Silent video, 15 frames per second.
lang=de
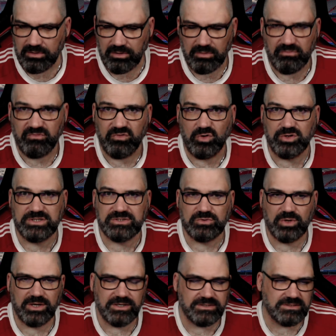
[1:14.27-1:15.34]
Ähm, völlig
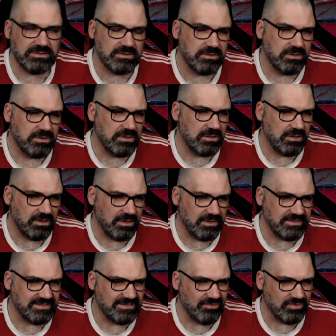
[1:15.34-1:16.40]
zu Recht.
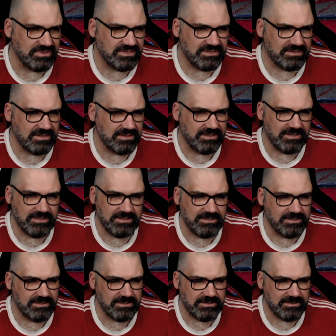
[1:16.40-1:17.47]

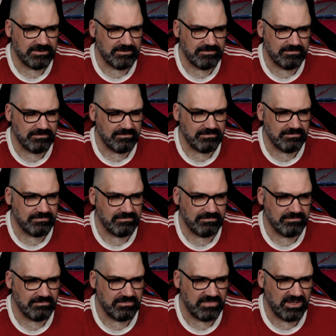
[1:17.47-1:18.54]
Ansonsten,
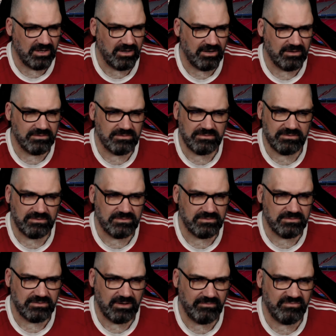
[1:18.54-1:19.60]
ja,
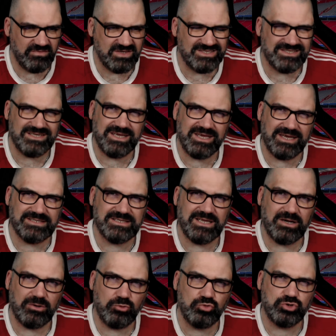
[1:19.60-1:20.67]
haben wir sehr,
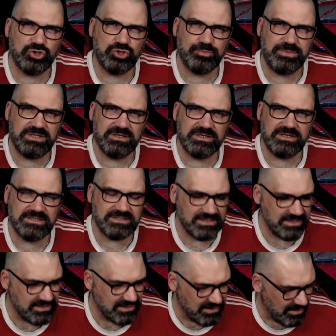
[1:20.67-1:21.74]
sehr gute Spiele gesehen,